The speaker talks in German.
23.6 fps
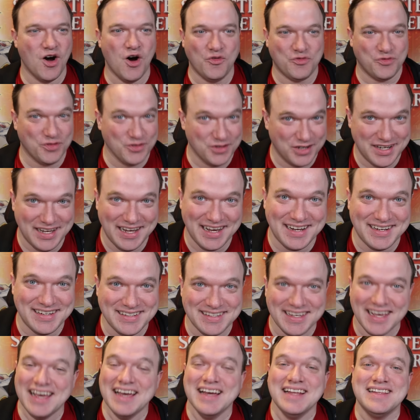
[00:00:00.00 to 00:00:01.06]
offen und
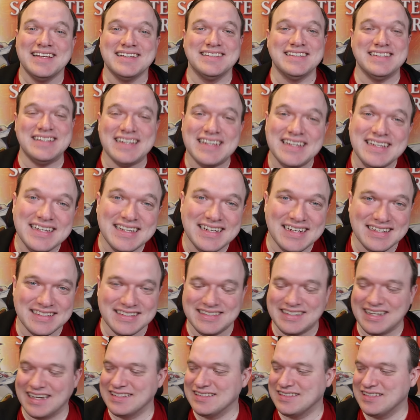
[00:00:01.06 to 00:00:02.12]
ehrlich. Das ist ja hier
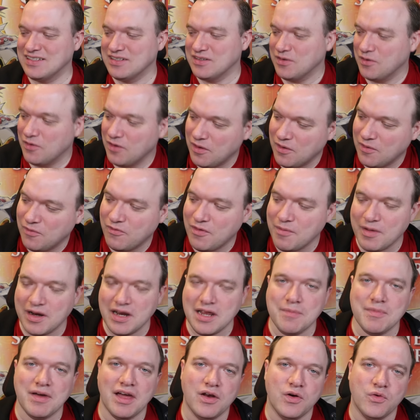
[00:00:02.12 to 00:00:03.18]
das Ganze, äh, wenn man
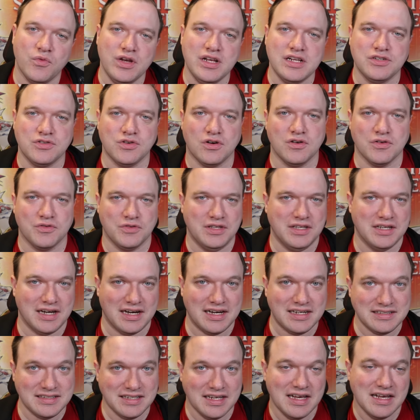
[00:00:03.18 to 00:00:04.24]
eben einen Real Talk hier
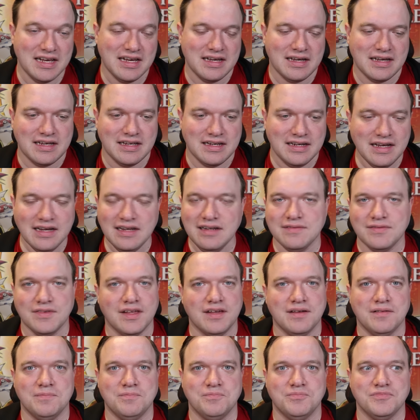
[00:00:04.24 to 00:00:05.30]
hat. Nein,
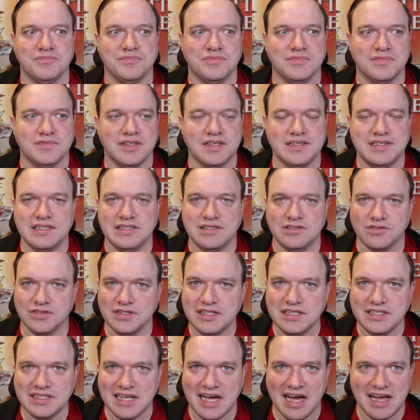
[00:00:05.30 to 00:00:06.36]
ähm, es ist noch
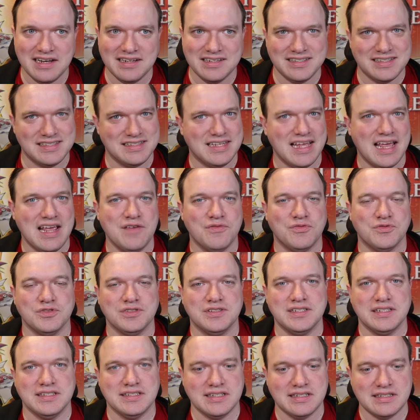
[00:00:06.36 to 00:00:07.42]
nicht alles safe und
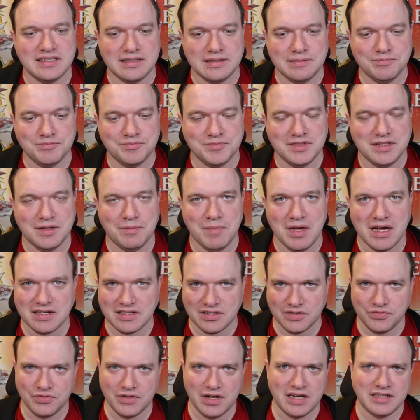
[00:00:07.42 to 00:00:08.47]
sicher. Ähm, ihr merkt
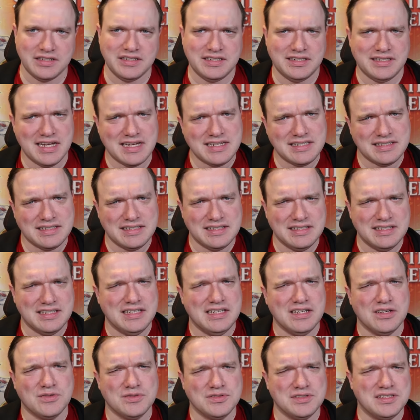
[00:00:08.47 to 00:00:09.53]
es vielleicht, ich teste
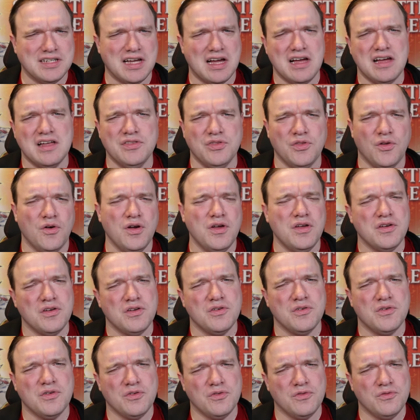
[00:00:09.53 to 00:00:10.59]
hier und da
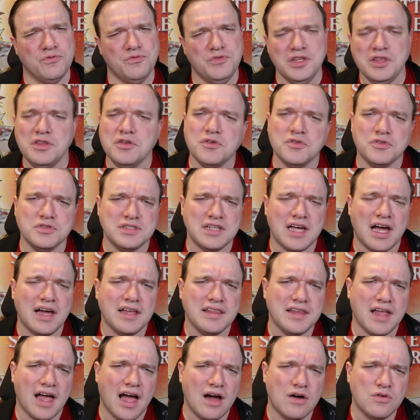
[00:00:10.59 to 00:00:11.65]
neue
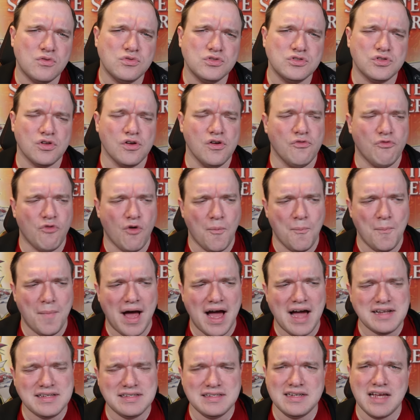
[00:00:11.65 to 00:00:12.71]
Videosachen aus, neue
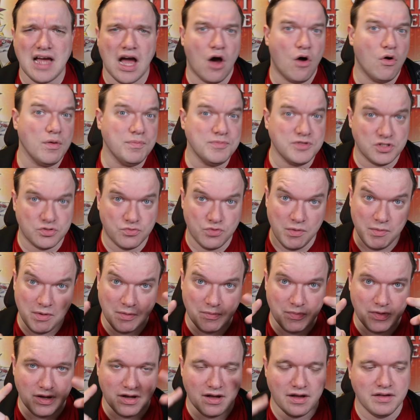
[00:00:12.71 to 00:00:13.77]
Formate, auch im
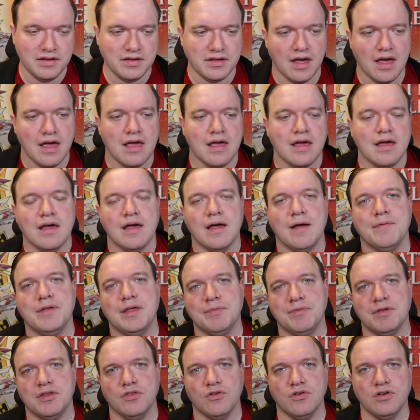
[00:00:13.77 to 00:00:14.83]
Streaming-Bereich. Ähm, ich
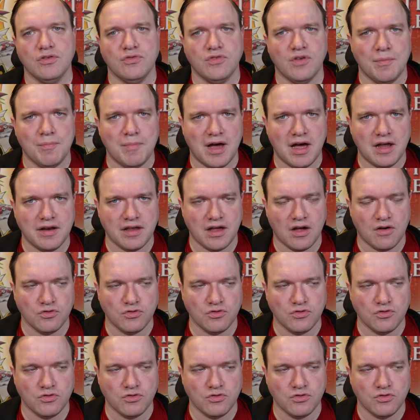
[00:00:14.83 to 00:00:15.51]
habe da ein neues Format